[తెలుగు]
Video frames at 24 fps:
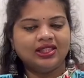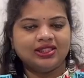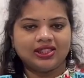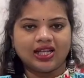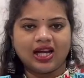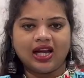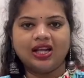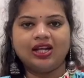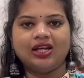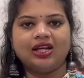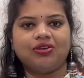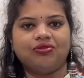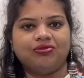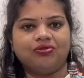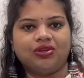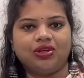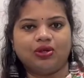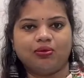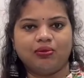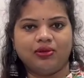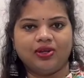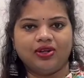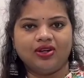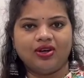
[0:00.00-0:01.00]
చాలా
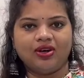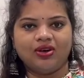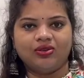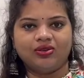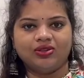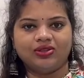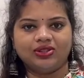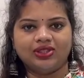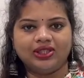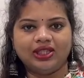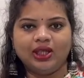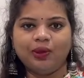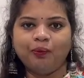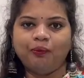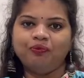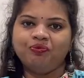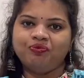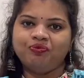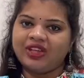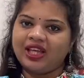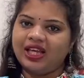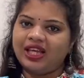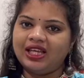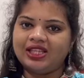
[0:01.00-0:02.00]
కంఫర్టబుల్గా ఉంటుంది
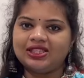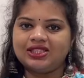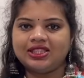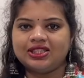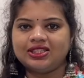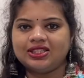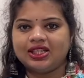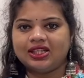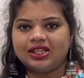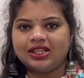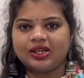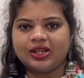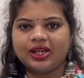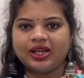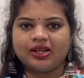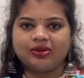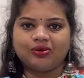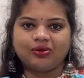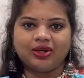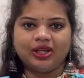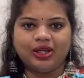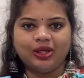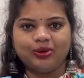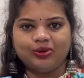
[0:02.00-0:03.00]
ఏ సీజన్కైనా
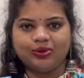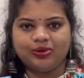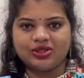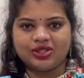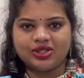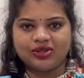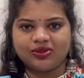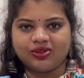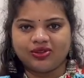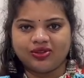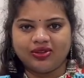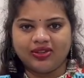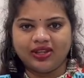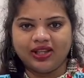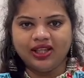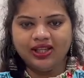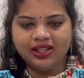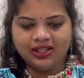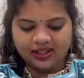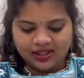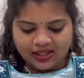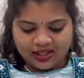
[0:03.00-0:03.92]
కూడా యూజ్ అవుతుంది